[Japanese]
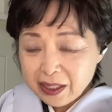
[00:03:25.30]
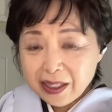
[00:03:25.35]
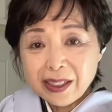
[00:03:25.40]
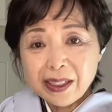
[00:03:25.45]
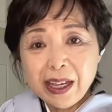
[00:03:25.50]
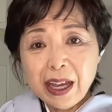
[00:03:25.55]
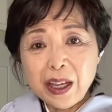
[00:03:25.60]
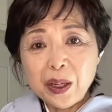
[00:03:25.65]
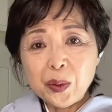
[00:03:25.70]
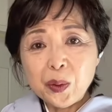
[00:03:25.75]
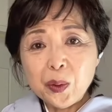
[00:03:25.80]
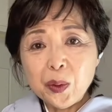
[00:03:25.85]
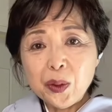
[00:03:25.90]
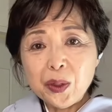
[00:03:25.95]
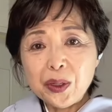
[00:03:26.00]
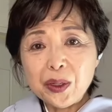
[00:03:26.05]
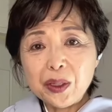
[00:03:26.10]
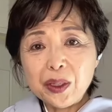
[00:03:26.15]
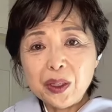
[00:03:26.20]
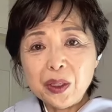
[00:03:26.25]
最高
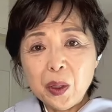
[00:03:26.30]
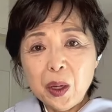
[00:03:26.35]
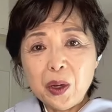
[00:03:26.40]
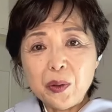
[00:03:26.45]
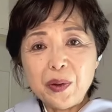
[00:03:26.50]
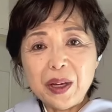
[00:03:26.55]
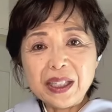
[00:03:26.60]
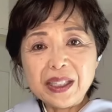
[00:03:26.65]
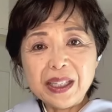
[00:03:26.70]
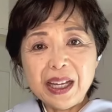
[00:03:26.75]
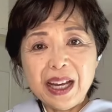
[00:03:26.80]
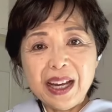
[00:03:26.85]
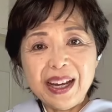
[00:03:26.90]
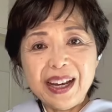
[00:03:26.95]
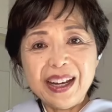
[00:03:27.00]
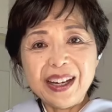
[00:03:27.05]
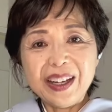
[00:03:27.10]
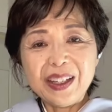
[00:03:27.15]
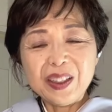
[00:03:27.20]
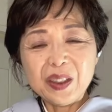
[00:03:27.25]
の
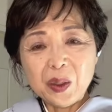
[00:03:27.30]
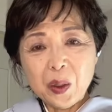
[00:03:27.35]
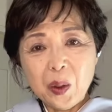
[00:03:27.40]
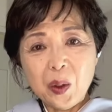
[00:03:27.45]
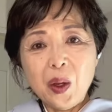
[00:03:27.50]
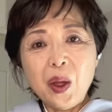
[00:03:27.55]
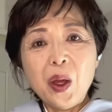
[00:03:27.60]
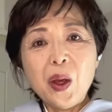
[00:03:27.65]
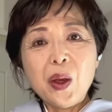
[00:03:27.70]
技の